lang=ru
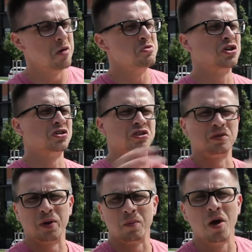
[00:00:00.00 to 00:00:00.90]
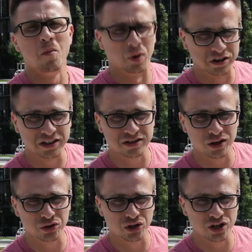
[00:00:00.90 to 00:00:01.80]
Мне кажется, это прям
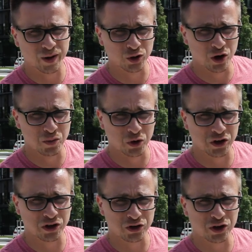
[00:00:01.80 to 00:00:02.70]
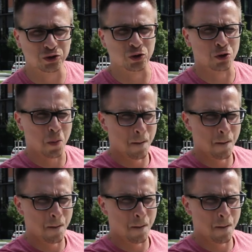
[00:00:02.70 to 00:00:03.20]
потрясающая тема, которая многих интересует.